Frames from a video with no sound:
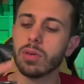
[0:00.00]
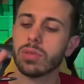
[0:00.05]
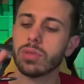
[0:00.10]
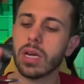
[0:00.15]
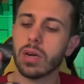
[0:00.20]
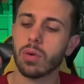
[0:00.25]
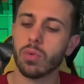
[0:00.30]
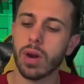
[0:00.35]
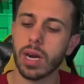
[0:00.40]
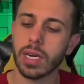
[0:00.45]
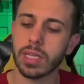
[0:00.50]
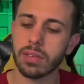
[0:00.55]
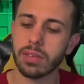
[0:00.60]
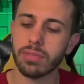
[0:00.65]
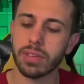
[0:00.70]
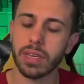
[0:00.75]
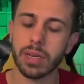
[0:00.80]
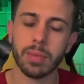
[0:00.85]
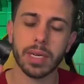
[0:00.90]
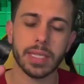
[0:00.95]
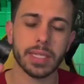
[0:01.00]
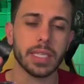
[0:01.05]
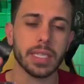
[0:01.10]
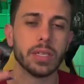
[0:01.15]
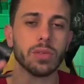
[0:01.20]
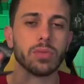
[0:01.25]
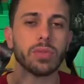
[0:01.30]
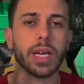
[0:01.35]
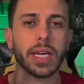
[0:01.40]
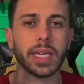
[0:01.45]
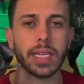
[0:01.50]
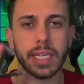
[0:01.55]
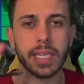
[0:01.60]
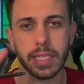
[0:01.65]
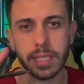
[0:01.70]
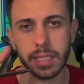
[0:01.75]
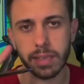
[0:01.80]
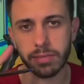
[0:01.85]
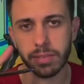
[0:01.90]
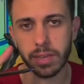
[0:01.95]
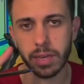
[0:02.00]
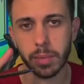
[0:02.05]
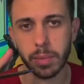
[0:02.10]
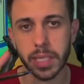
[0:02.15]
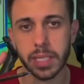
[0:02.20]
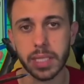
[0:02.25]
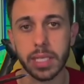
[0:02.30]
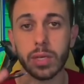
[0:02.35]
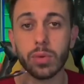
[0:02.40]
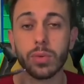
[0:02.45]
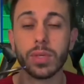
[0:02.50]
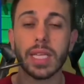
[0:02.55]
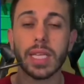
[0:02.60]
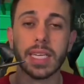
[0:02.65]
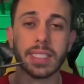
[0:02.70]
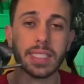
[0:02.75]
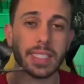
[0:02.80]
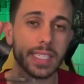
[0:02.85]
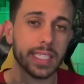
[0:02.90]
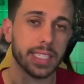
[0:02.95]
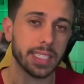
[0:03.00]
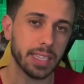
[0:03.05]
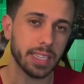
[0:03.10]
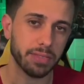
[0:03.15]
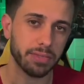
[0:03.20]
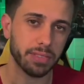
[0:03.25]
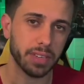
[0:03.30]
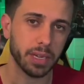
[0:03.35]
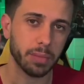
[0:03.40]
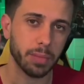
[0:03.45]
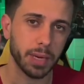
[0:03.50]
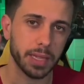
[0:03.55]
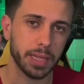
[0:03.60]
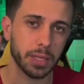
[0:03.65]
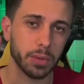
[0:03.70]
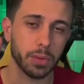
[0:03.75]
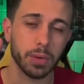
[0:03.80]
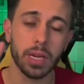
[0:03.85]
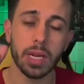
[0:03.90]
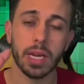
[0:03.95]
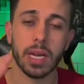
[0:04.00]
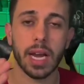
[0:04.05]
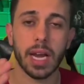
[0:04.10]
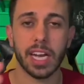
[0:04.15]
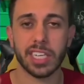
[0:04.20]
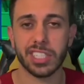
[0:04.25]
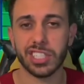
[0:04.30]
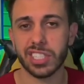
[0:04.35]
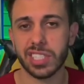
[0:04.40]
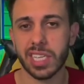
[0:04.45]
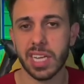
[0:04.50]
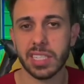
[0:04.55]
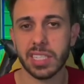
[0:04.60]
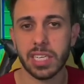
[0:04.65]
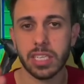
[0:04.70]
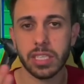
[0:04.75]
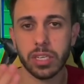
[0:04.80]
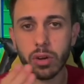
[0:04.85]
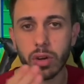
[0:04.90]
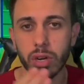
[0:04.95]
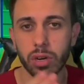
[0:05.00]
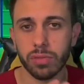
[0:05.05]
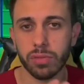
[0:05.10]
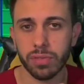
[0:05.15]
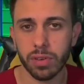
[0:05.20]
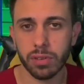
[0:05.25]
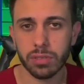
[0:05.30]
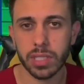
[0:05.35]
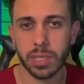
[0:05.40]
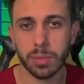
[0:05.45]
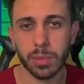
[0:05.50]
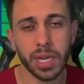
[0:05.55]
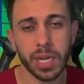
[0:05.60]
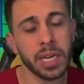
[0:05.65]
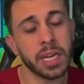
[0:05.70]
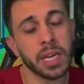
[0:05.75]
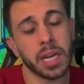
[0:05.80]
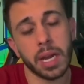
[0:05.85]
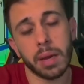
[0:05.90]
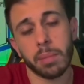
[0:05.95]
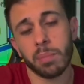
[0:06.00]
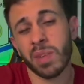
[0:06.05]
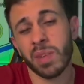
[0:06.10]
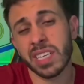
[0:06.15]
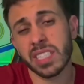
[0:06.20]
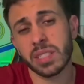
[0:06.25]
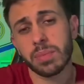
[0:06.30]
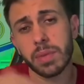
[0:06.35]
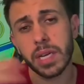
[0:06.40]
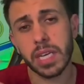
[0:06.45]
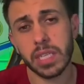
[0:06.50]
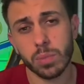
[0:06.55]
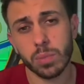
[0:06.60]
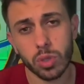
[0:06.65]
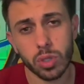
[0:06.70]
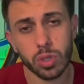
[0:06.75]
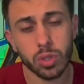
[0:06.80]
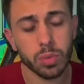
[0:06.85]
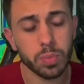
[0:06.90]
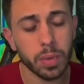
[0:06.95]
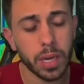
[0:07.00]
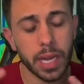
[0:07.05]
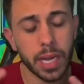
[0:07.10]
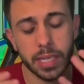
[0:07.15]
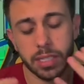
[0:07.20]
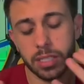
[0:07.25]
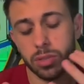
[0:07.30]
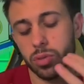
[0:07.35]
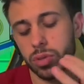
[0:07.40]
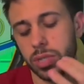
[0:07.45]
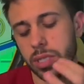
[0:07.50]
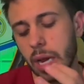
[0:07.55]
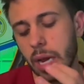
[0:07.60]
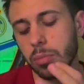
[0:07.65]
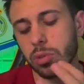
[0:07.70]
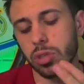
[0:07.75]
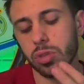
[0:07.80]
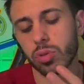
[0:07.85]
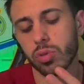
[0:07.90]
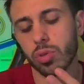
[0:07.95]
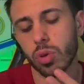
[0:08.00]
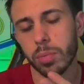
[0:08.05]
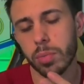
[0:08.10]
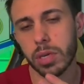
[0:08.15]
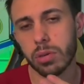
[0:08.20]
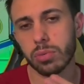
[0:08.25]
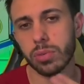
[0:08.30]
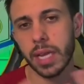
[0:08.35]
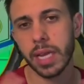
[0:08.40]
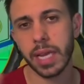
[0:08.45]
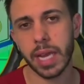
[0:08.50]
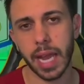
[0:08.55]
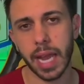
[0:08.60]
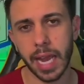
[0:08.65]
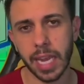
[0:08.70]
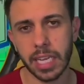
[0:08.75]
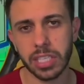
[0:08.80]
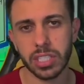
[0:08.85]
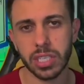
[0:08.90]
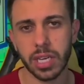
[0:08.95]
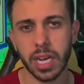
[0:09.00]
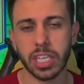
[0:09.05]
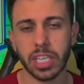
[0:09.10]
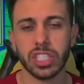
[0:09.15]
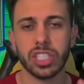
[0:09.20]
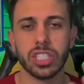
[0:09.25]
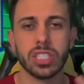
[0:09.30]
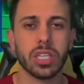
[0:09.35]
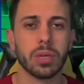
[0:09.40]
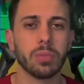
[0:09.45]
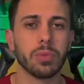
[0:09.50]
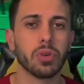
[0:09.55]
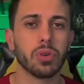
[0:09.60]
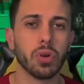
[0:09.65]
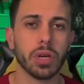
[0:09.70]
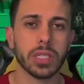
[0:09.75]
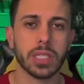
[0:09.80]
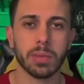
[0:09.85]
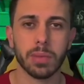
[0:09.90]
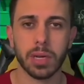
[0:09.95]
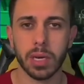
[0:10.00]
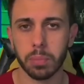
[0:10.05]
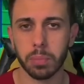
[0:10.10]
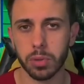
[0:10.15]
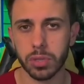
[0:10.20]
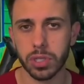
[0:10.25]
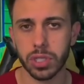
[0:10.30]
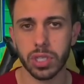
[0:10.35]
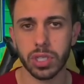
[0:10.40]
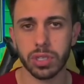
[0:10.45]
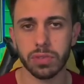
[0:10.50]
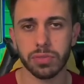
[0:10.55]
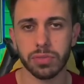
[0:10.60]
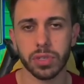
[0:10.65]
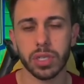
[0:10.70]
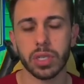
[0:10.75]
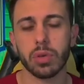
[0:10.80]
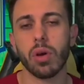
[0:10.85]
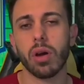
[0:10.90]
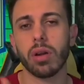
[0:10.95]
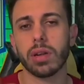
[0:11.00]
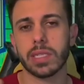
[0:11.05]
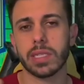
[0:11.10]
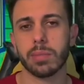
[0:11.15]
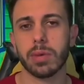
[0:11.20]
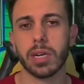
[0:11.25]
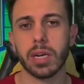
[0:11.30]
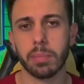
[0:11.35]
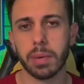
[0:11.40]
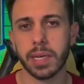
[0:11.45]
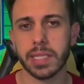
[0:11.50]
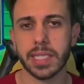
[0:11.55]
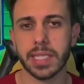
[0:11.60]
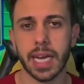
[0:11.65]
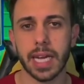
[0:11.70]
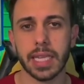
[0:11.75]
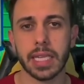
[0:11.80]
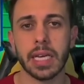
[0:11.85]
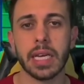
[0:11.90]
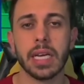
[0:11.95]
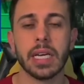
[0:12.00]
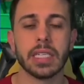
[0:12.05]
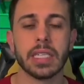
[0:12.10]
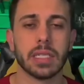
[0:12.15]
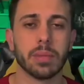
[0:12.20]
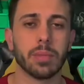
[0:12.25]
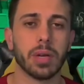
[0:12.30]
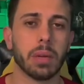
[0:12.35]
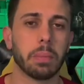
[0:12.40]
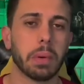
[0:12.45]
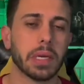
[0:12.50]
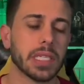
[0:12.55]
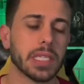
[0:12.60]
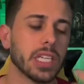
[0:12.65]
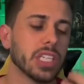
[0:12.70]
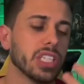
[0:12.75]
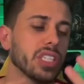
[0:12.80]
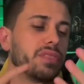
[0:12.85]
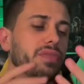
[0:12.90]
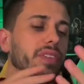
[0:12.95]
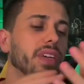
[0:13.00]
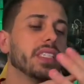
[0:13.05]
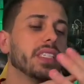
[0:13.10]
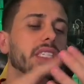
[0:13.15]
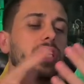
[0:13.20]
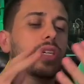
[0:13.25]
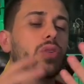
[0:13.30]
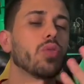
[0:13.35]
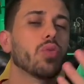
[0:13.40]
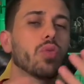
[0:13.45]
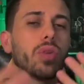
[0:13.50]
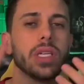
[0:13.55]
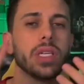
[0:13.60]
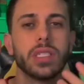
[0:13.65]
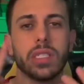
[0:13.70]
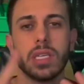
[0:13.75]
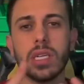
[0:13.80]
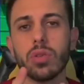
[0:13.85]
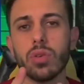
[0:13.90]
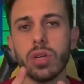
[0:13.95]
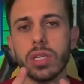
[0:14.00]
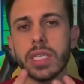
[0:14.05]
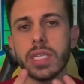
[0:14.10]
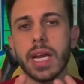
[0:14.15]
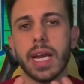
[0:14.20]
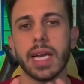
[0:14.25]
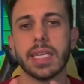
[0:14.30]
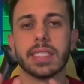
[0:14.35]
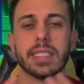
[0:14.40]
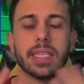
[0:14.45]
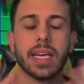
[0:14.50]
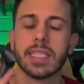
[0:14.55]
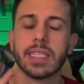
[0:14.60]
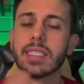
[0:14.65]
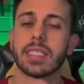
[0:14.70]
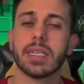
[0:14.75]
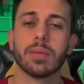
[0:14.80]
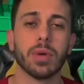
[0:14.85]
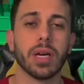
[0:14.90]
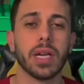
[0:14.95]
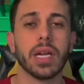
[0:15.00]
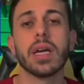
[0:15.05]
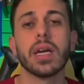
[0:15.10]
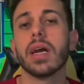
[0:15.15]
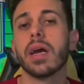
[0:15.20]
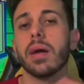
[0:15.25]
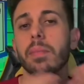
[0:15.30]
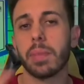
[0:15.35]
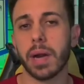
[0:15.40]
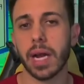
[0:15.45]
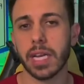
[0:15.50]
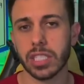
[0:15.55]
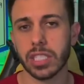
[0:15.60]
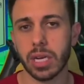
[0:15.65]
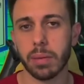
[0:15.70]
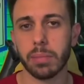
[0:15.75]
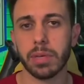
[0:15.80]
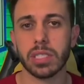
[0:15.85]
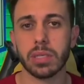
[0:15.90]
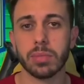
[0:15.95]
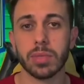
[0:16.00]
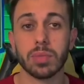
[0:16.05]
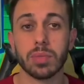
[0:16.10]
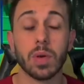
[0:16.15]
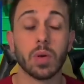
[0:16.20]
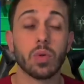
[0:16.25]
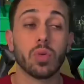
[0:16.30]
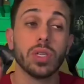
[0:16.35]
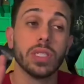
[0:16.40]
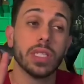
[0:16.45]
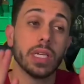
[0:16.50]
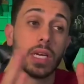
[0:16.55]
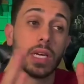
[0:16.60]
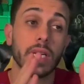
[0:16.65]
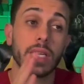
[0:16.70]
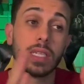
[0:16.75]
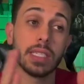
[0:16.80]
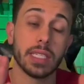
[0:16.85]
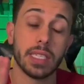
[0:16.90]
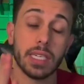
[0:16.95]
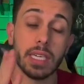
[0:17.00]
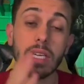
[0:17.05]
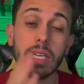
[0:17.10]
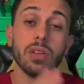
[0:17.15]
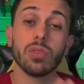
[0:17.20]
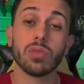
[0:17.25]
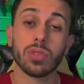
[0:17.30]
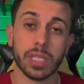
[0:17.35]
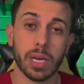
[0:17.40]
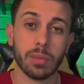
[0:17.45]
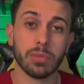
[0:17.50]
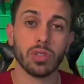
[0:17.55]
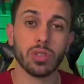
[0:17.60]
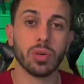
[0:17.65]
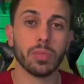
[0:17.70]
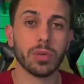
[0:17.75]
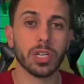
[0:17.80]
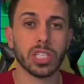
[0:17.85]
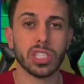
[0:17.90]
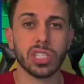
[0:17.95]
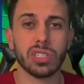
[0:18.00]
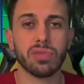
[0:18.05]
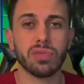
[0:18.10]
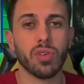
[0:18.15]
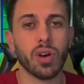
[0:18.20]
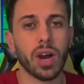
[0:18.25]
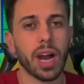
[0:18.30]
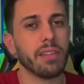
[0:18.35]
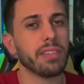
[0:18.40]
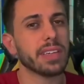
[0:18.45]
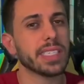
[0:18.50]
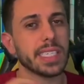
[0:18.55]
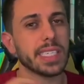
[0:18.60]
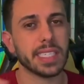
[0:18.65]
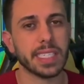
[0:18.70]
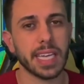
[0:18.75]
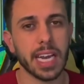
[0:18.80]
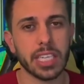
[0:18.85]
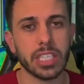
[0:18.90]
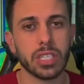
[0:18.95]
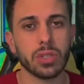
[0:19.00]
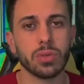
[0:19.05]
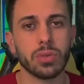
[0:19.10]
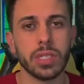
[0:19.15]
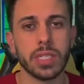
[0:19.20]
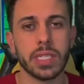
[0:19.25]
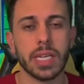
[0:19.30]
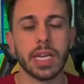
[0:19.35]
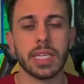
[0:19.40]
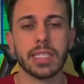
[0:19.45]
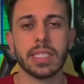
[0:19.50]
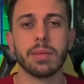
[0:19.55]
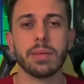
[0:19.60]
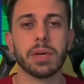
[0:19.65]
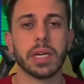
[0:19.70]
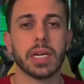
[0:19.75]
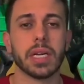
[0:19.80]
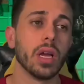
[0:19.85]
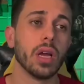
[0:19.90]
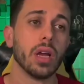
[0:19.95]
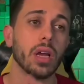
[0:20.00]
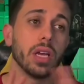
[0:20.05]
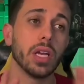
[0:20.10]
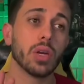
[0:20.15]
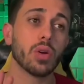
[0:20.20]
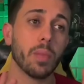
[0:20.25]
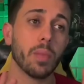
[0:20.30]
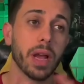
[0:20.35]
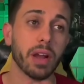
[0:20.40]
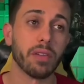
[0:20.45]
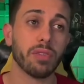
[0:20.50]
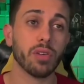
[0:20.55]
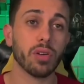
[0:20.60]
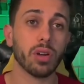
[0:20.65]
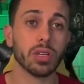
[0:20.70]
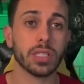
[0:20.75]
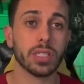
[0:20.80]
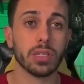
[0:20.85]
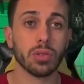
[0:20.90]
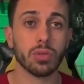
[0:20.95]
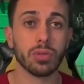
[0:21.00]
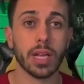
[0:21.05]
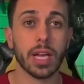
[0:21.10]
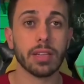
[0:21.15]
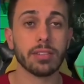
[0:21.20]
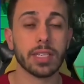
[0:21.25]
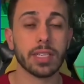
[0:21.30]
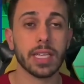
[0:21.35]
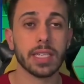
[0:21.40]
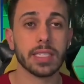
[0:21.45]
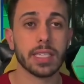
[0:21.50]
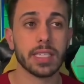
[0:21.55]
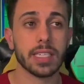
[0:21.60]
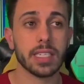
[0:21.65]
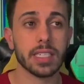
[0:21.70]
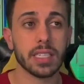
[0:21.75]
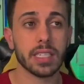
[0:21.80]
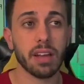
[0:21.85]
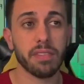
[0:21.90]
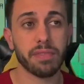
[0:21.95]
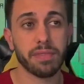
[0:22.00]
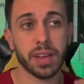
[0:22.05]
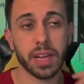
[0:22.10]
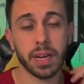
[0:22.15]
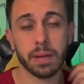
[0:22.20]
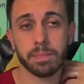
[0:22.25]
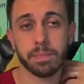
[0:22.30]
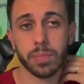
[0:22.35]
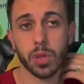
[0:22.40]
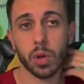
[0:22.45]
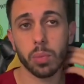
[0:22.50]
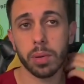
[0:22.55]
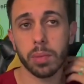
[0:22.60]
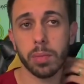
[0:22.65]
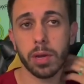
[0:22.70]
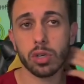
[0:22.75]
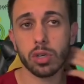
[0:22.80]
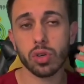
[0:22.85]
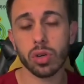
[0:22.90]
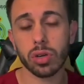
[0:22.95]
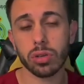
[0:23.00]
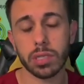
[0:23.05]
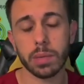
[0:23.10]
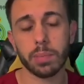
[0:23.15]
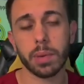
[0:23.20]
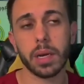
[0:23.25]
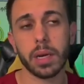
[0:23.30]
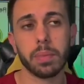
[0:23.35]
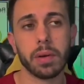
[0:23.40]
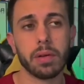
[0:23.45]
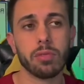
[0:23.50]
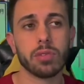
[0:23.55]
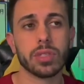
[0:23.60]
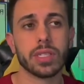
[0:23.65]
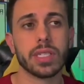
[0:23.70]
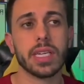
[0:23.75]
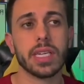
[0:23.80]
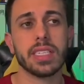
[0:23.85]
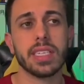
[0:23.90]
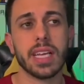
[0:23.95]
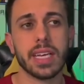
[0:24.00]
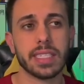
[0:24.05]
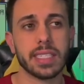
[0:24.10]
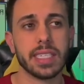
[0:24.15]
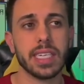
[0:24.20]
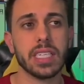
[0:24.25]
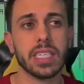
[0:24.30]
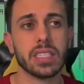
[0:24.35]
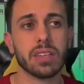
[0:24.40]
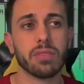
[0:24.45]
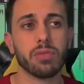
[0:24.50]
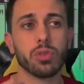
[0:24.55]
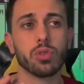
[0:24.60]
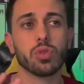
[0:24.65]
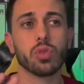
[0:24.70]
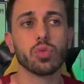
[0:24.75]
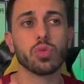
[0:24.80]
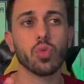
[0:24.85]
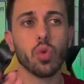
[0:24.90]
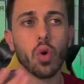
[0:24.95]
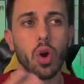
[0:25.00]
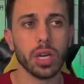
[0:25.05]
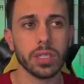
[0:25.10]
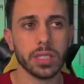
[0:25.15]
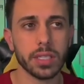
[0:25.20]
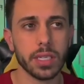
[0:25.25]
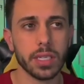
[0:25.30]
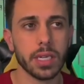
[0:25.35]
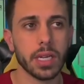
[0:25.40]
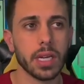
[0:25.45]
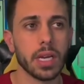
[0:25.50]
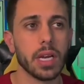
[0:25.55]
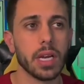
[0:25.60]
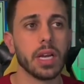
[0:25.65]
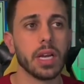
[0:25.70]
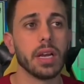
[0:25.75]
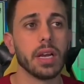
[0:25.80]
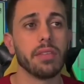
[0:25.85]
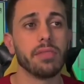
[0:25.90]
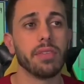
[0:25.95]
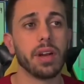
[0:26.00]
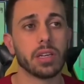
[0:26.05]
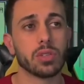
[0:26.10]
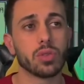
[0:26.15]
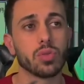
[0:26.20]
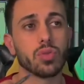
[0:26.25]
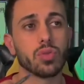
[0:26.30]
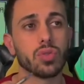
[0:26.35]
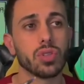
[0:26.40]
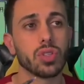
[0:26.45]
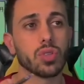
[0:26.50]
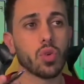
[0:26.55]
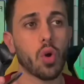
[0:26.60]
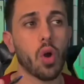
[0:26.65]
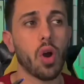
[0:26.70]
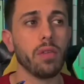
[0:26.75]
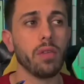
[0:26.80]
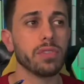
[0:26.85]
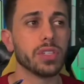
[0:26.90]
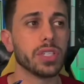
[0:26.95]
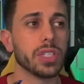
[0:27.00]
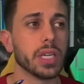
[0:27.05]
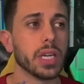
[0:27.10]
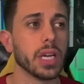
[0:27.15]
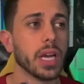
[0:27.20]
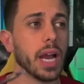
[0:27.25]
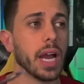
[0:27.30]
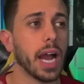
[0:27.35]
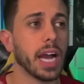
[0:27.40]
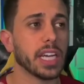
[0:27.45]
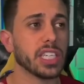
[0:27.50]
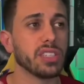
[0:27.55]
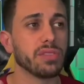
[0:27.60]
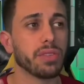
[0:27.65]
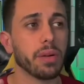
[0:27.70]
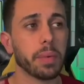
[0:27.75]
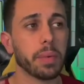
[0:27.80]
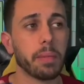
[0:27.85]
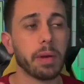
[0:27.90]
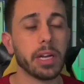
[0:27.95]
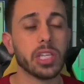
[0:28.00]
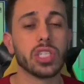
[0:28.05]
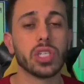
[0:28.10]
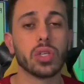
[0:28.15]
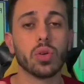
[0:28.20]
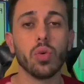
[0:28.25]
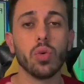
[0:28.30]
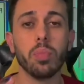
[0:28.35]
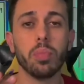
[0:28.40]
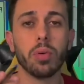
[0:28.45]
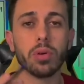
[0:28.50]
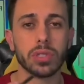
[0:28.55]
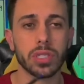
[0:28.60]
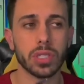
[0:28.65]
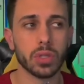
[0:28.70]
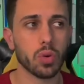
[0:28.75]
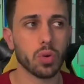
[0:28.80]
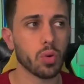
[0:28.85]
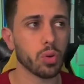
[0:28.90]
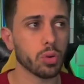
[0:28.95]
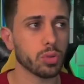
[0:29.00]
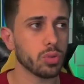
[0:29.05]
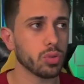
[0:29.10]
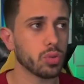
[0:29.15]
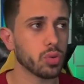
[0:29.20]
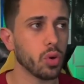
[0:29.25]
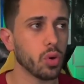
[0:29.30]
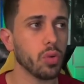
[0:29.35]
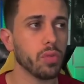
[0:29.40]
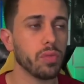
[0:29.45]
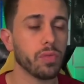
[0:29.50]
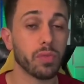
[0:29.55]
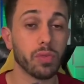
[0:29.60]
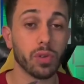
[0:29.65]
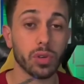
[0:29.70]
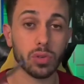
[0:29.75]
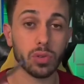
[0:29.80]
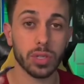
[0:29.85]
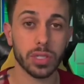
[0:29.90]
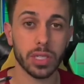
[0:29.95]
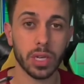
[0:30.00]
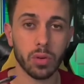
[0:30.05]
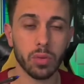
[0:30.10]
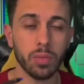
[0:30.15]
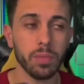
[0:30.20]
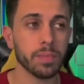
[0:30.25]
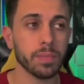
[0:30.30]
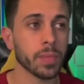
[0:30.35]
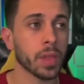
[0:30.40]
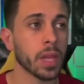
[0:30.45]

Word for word: da quarta-feira bateu, da quinta-feira bateu e da sexta-feira bateu. A gente está entrando agora no final de semana, mas mesmo que os bilhetes do sábado e do domingo deem red, a gente terminou a semana positivo, igual na semana passada. Semana passada a gente fez 5 greens e 2 heads. Essa semana praticamente a mesma coisa. Se o sábado e domingo a gente forrar, vai ser 7 greens aí na semana. E como é que foi o nosso resultado aqui dessa sexta-feira? O primeiro jogo que eu separei para vocês da sexta foi o jogo do Oster versus o Scovid, a gente foi para mais de 1.5 gols no jogo, foi 2 a 1.